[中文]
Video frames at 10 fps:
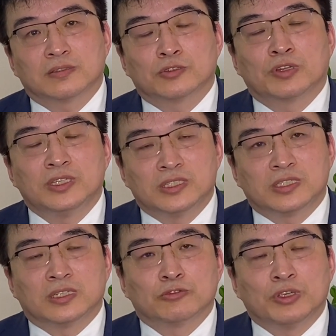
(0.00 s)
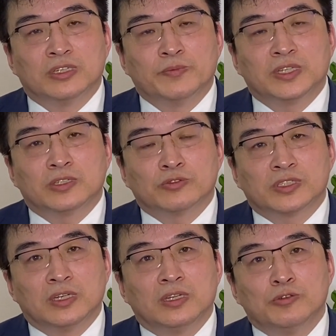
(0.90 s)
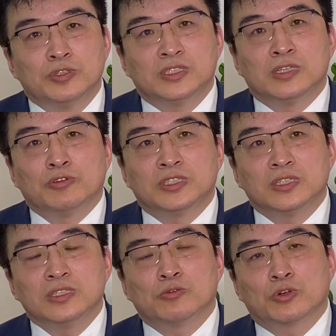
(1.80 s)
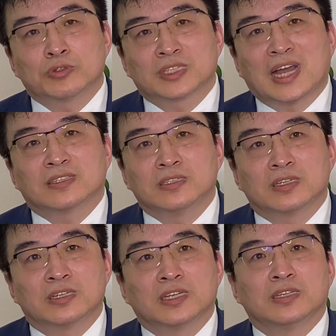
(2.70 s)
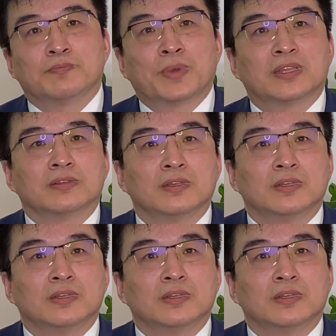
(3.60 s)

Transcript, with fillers: 就说疫情对人们的这种心理预期、对经济活动的打击可见一斑。